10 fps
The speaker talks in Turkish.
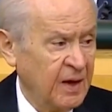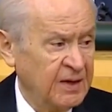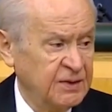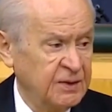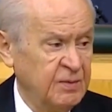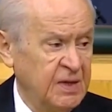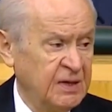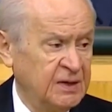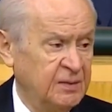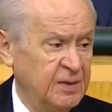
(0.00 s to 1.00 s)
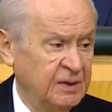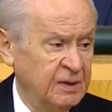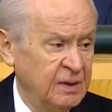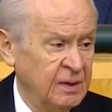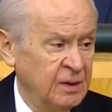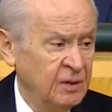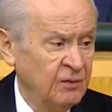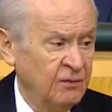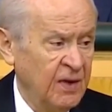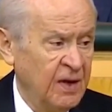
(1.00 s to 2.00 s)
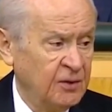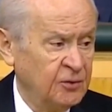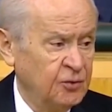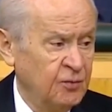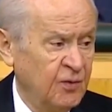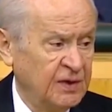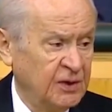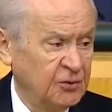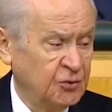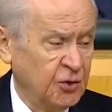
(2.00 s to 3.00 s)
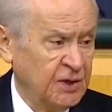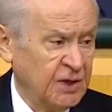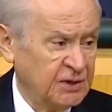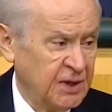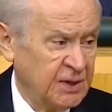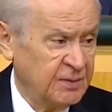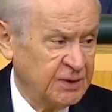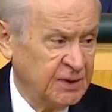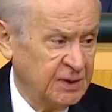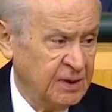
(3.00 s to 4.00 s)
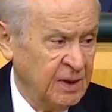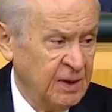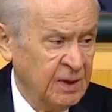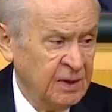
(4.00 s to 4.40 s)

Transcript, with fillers: aziz milletimin ve tüm vatan soydaşlarımızın